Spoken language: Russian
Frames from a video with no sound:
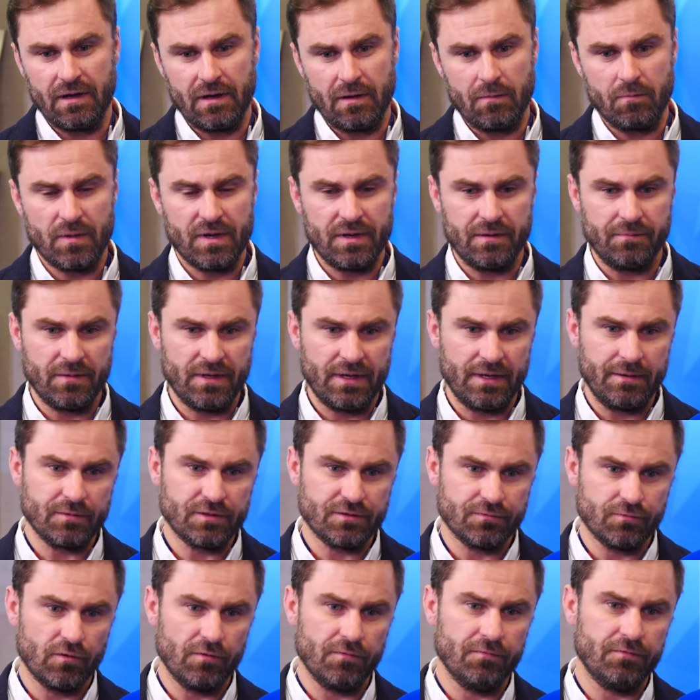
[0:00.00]
мы имеем
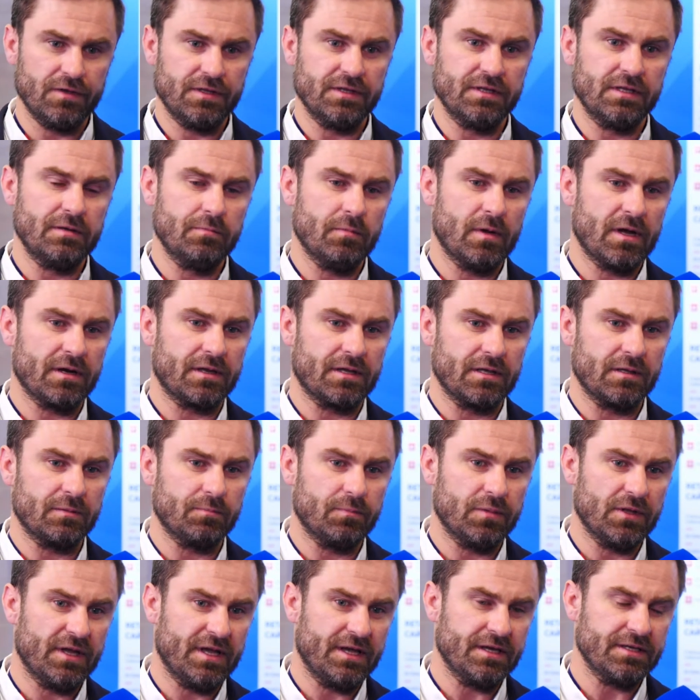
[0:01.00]
свой винный
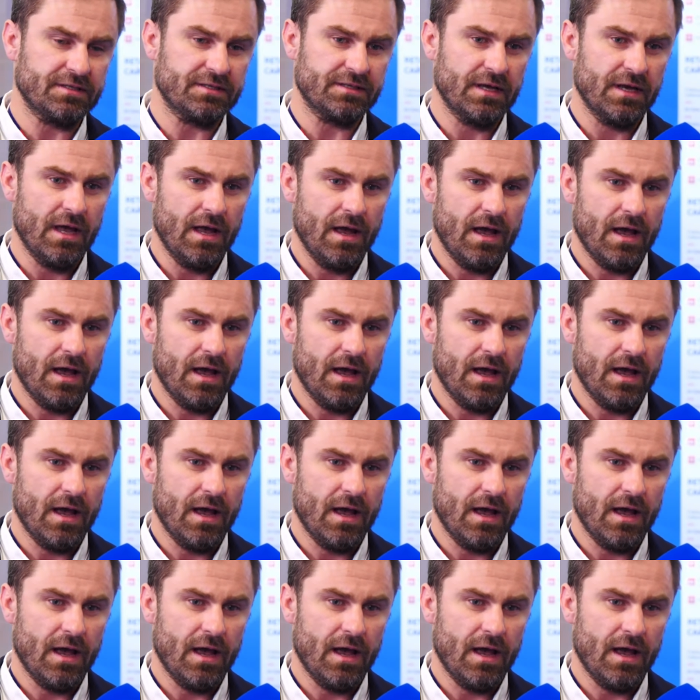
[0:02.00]
маркетплейс,